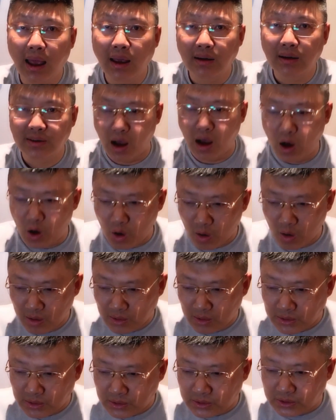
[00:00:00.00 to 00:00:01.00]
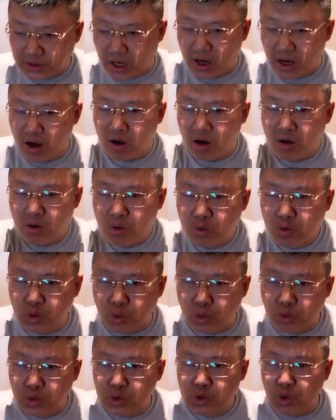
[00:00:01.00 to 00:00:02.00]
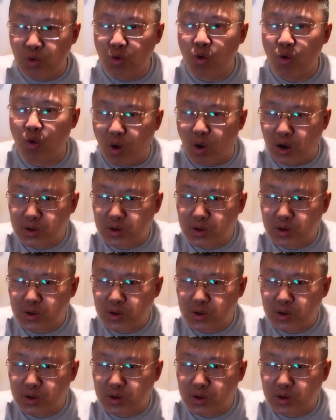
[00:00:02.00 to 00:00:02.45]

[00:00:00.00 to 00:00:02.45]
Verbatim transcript: 然后这个从中国